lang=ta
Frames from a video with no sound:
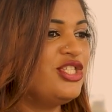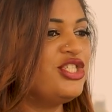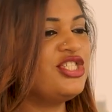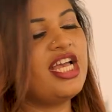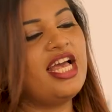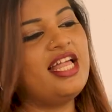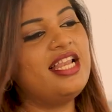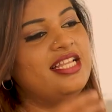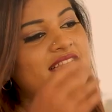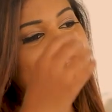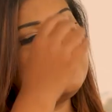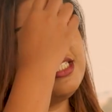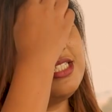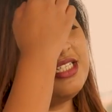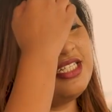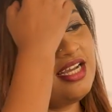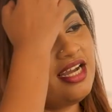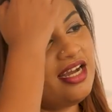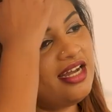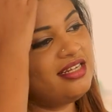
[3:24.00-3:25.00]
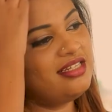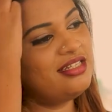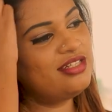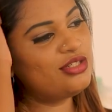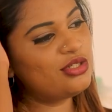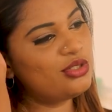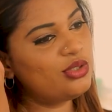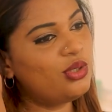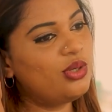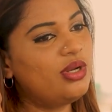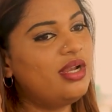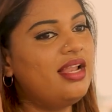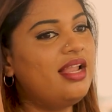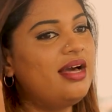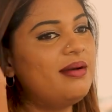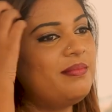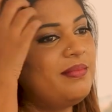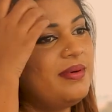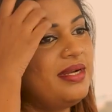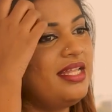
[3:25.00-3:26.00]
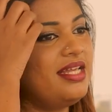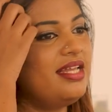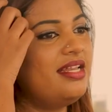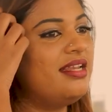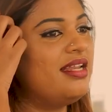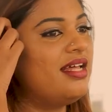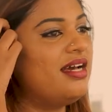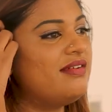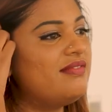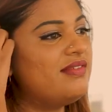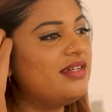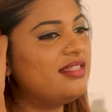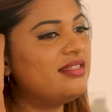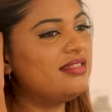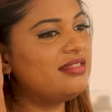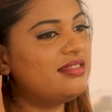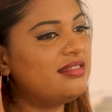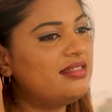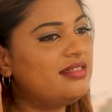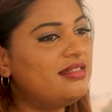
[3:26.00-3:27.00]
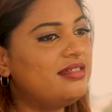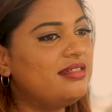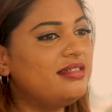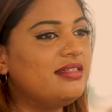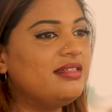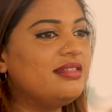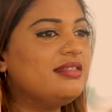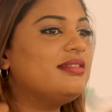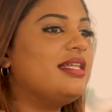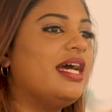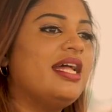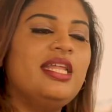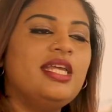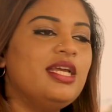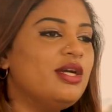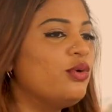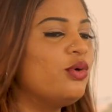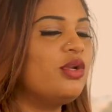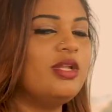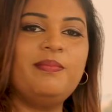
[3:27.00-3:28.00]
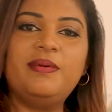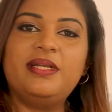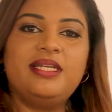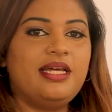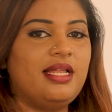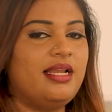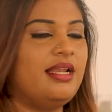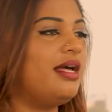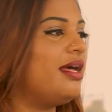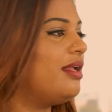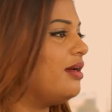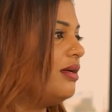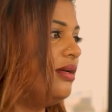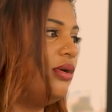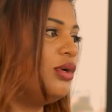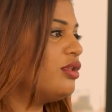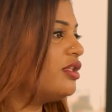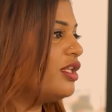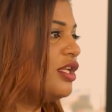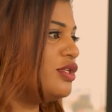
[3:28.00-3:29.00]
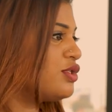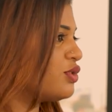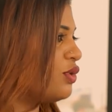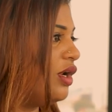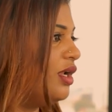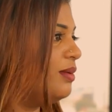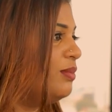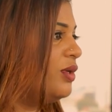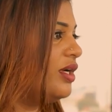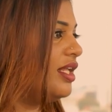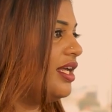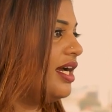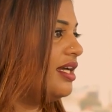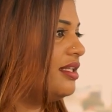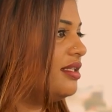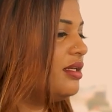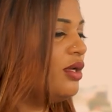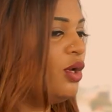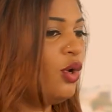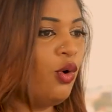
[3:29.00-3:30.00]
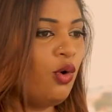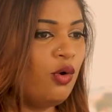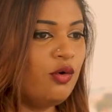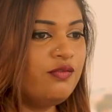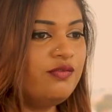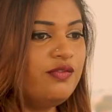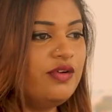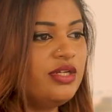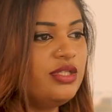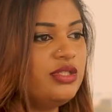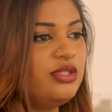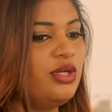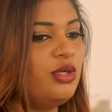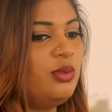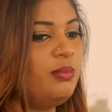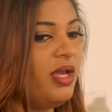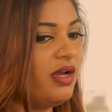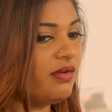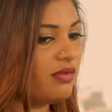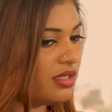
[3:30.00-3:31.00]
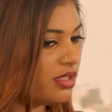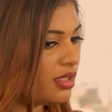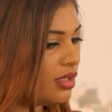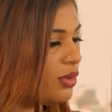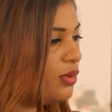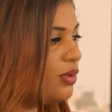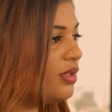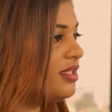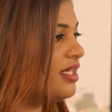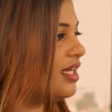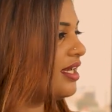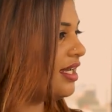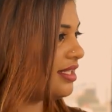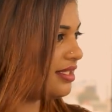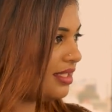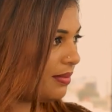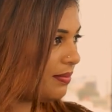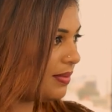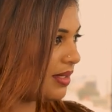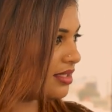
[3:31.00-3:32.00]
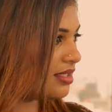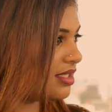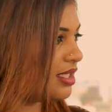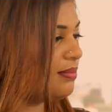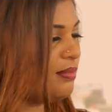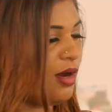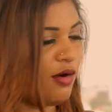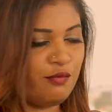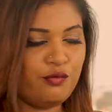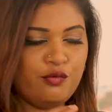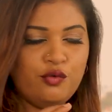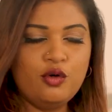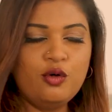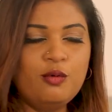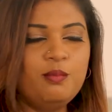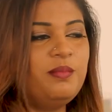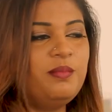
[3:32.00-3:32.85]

சேலஞ்சிங்கான ரோல் அப்படின்னா வந்து தனியாக குறிப்பிட்டு எல்லா ஒருத்தரும் சொல்ல முடியாது ஒவ்வொருத்தருமே அவங்களுக்கு கொடுத்த கதாபாத்திரம் அவ்வளோ